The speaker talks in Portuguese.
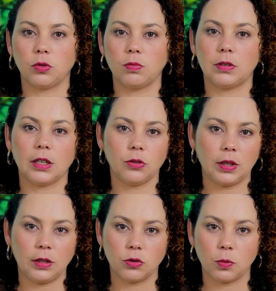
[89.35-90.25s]

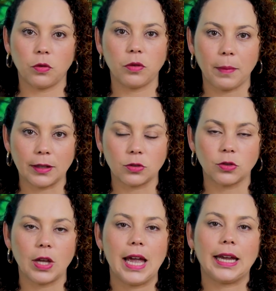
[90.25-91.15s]
juntando aí os
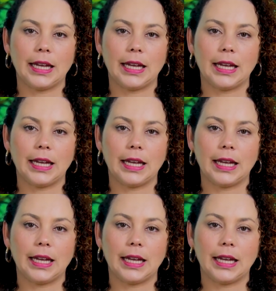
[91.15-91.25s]
movimentos